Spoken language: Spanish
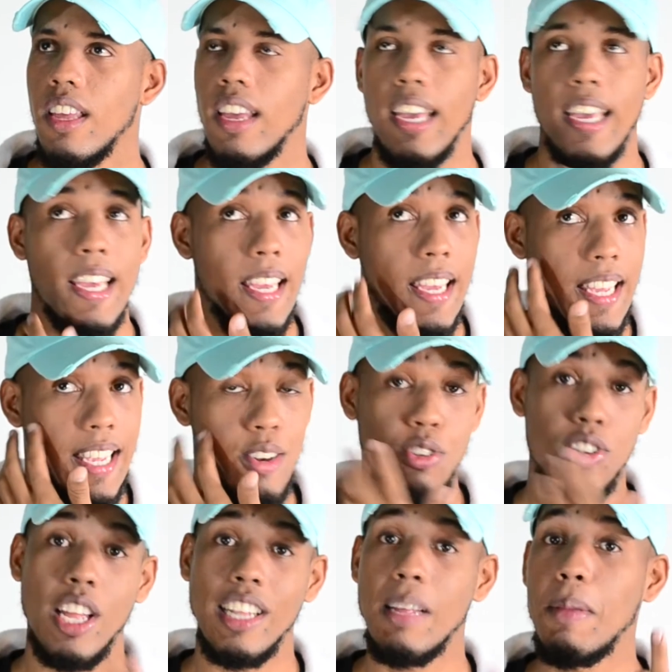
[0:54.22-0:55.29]
Eh, y nos
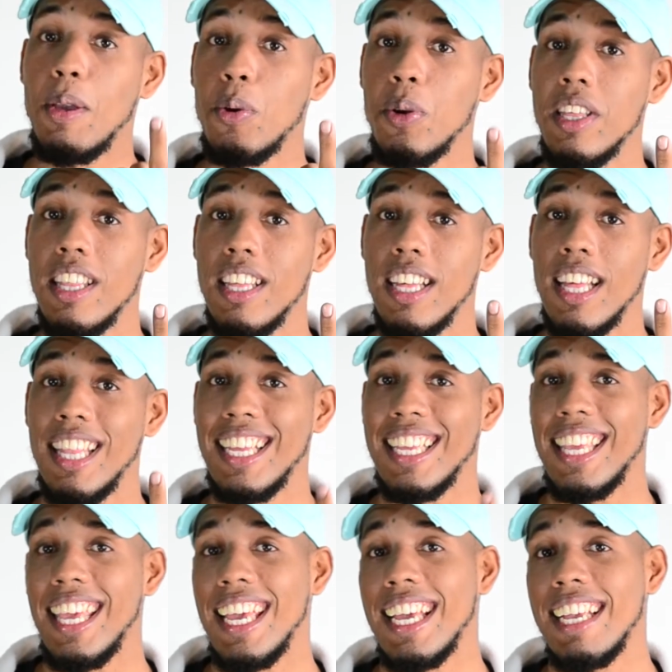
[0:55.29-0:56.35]
da también una idea de
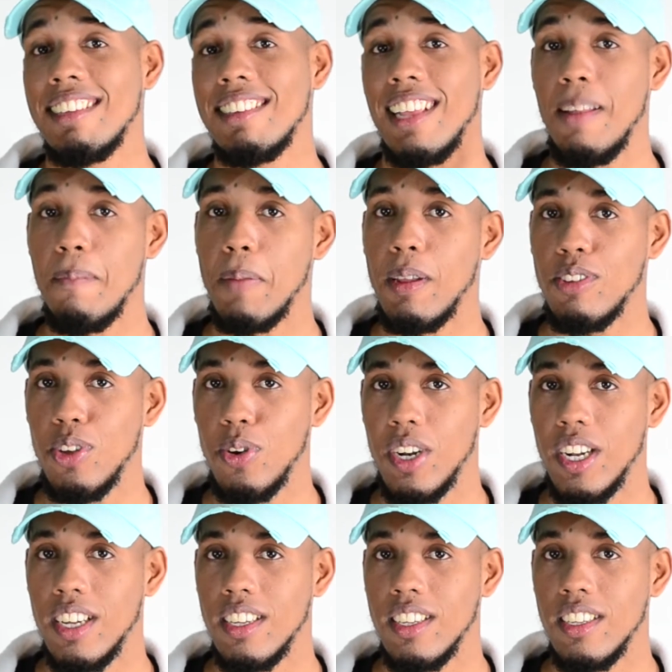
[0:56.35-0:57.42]
quién es él en
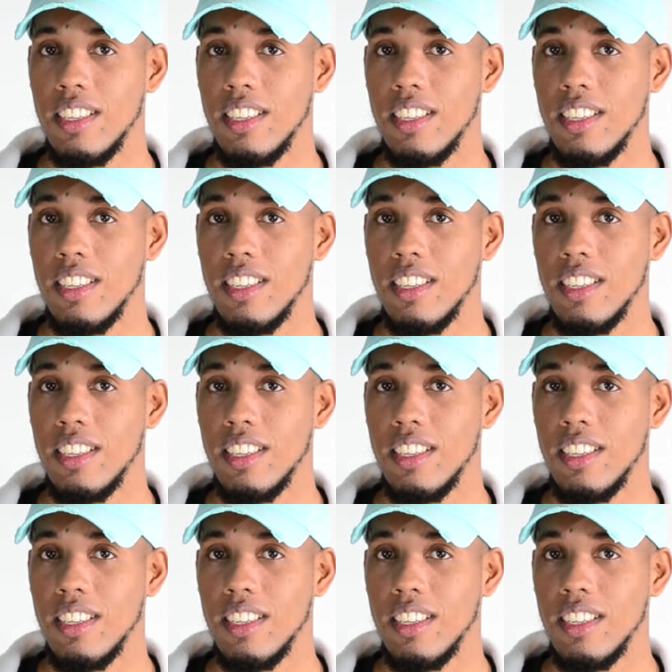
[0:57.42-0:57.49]
persona.